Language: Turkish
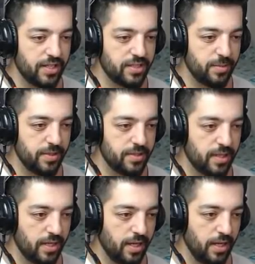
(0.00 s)
şanslı bir
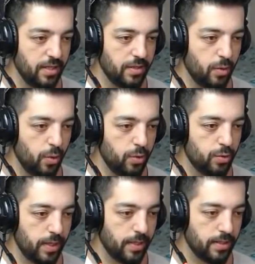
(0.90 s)
insan ya.
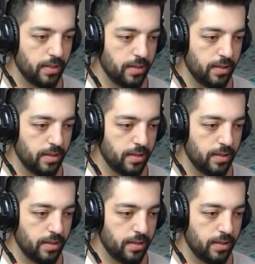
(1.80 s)
Öldün lan.